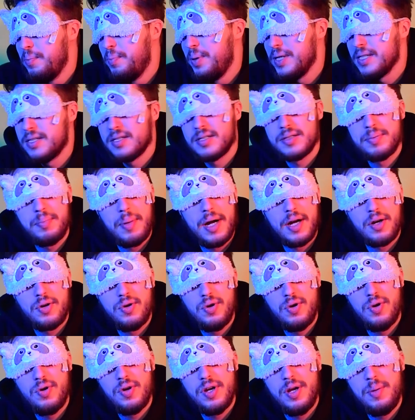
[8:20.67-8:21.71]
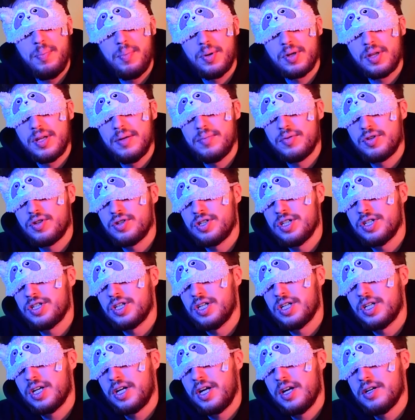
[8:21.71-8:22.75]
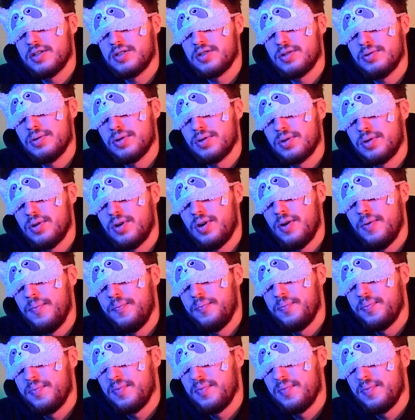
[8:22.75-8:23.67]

Bez smaku i potem troszeczkę takie słodko...